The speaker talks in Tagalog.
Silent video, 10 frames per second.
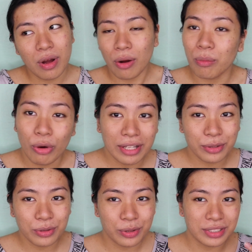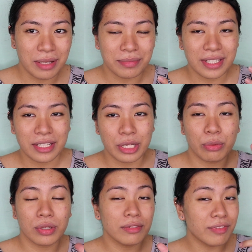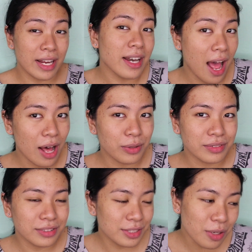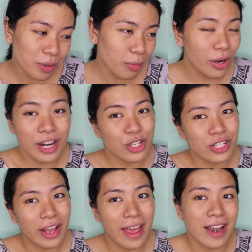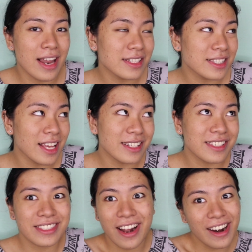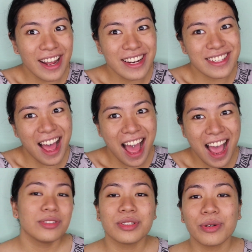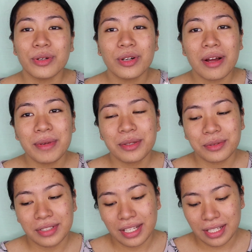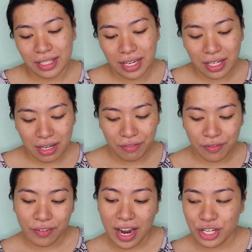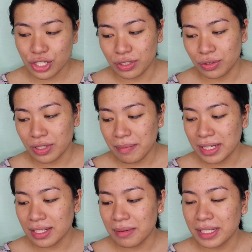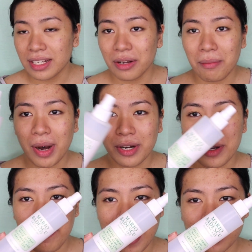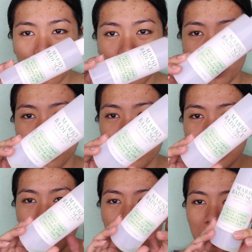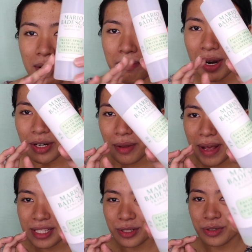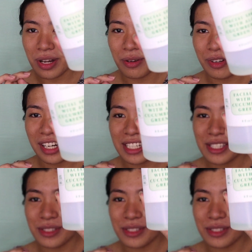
akong buhaton or something, you will find out. So, mara na siya. And let's get started, dai! So, unang gamiton, dai, kay ganang kag fresh look. Gamit, gamit ka og Mario de Bescu. Mario de Bescu na wala ni